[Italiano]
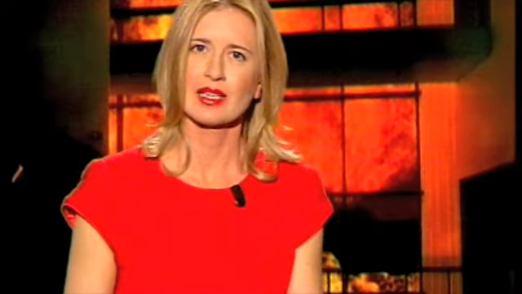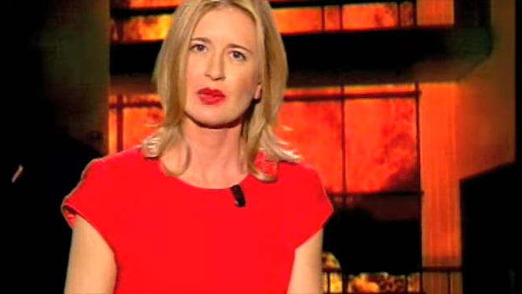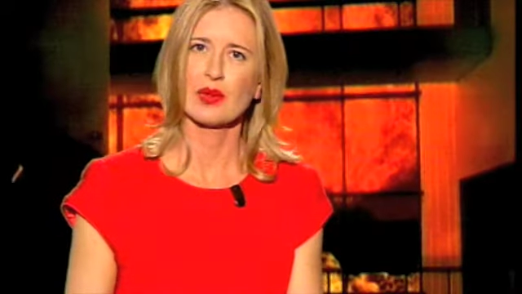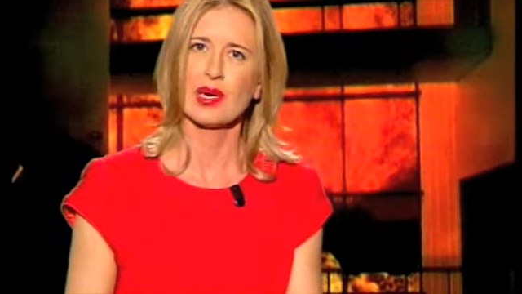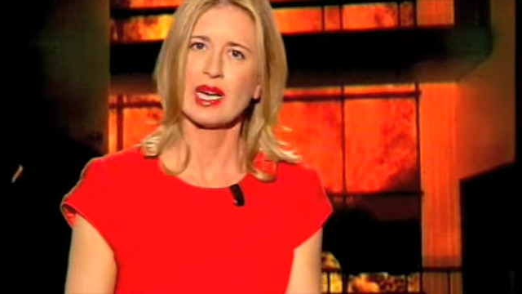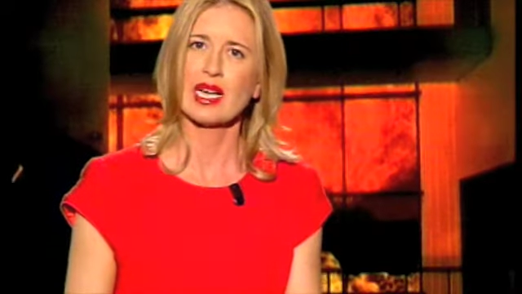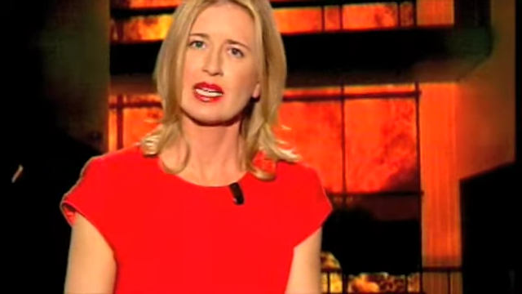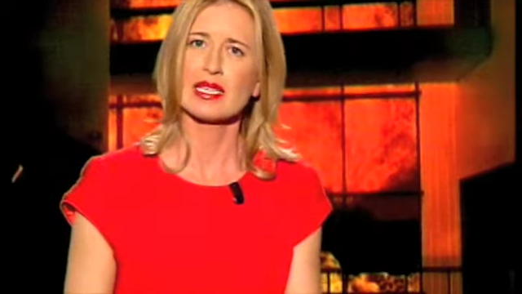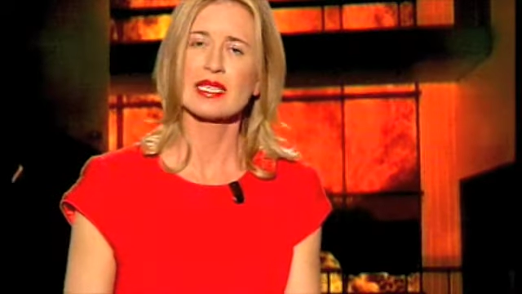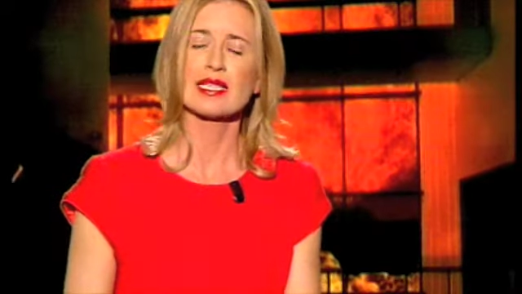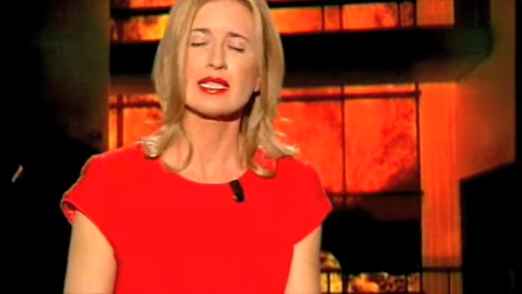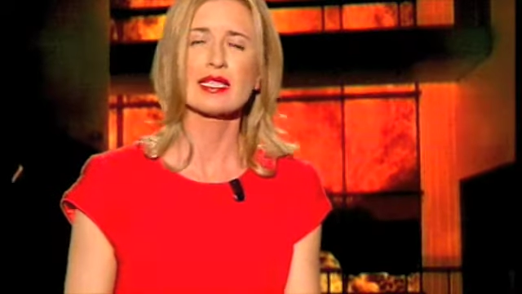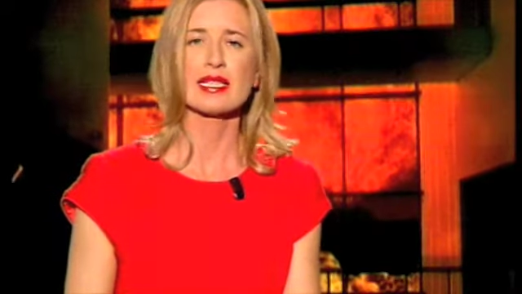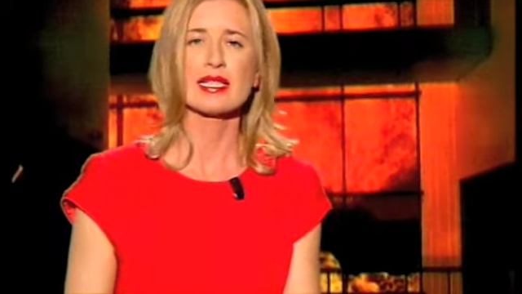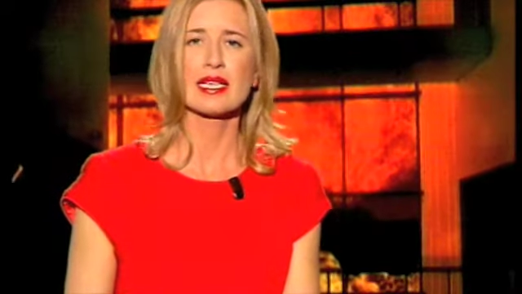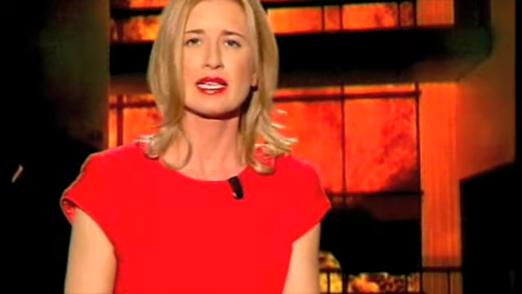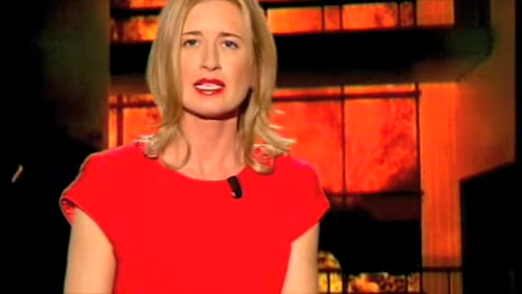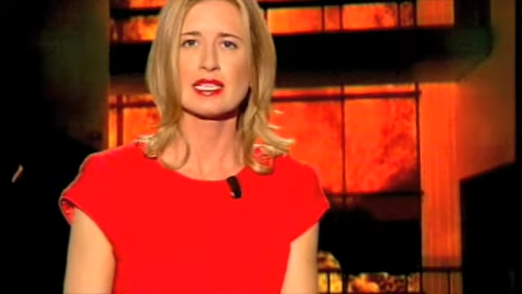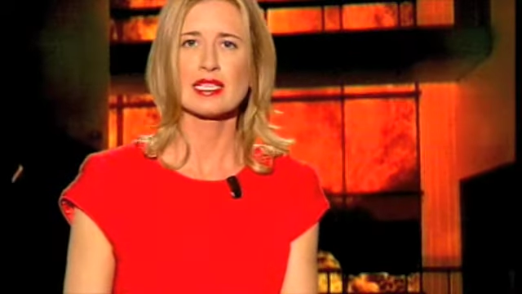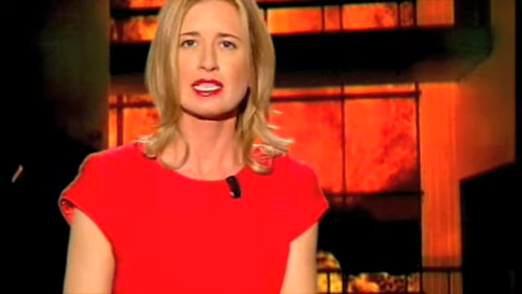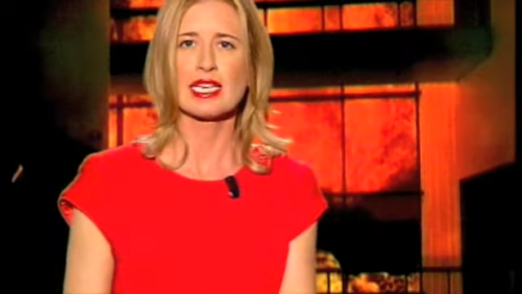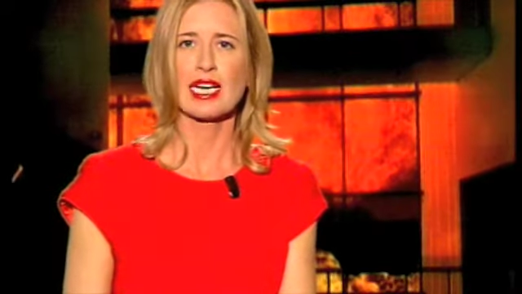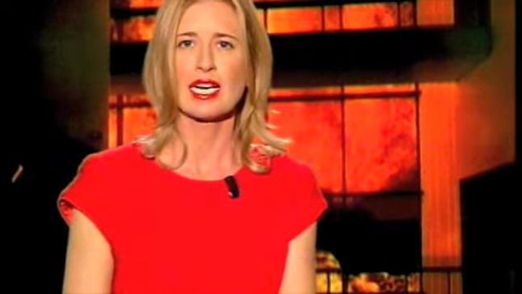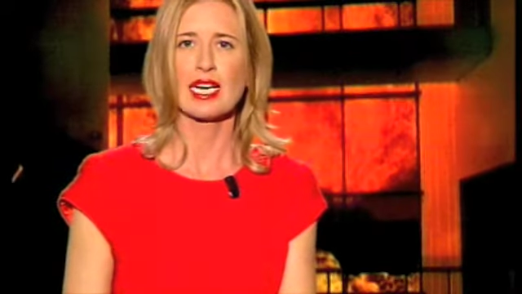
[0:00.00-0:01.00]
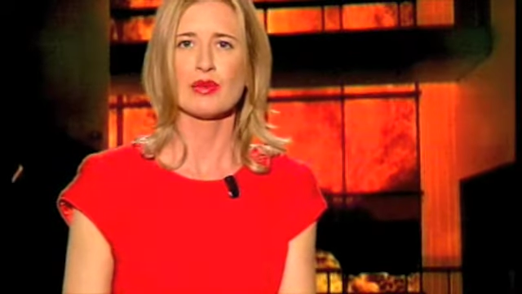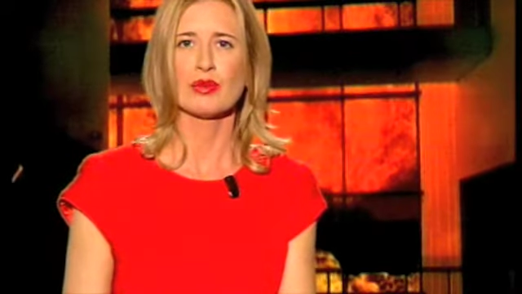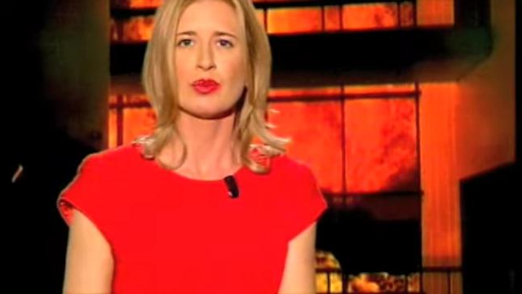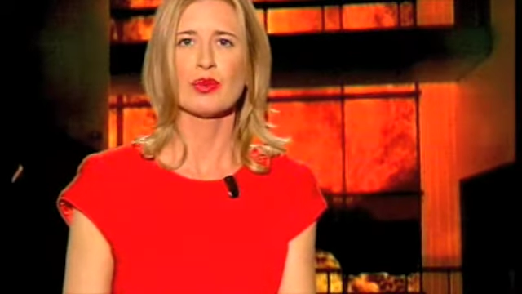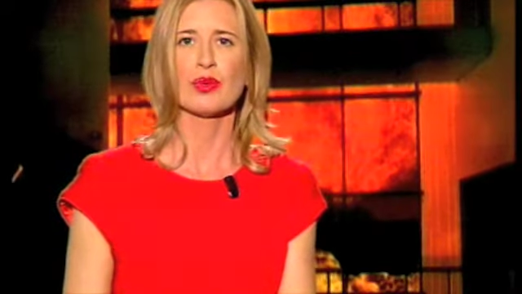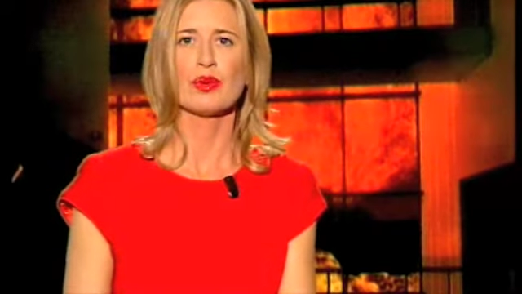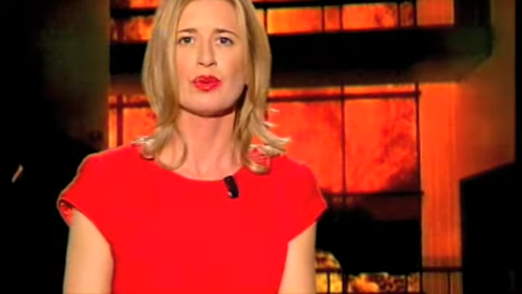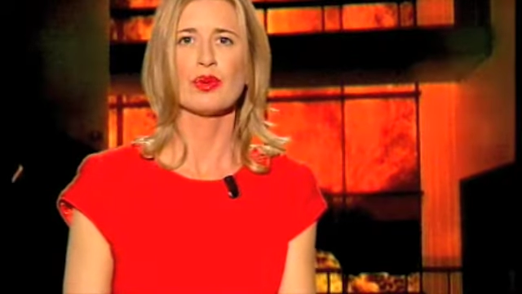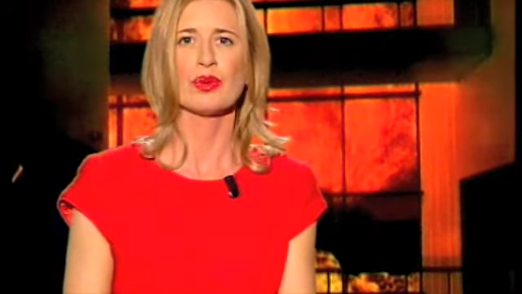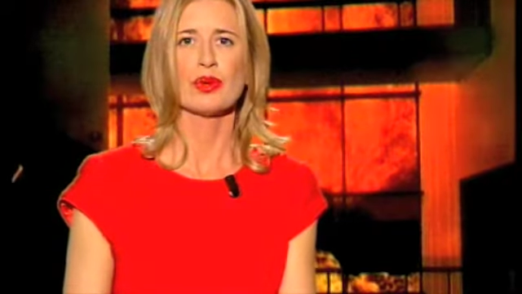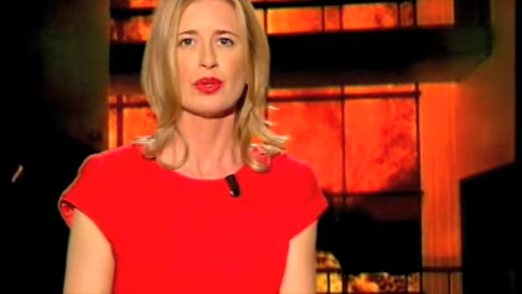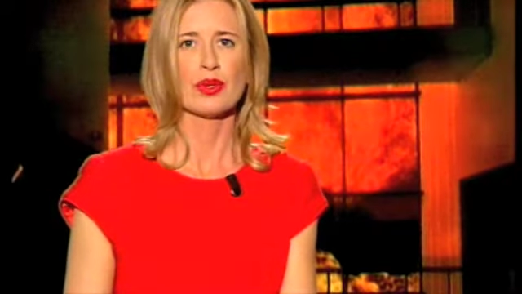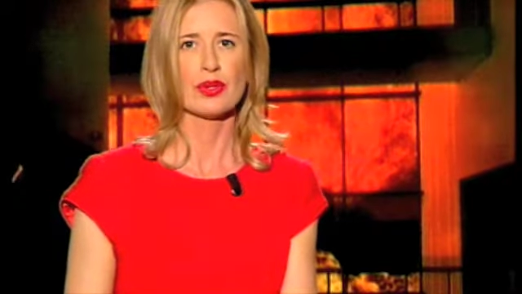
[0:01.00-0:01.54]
quasi sentiamo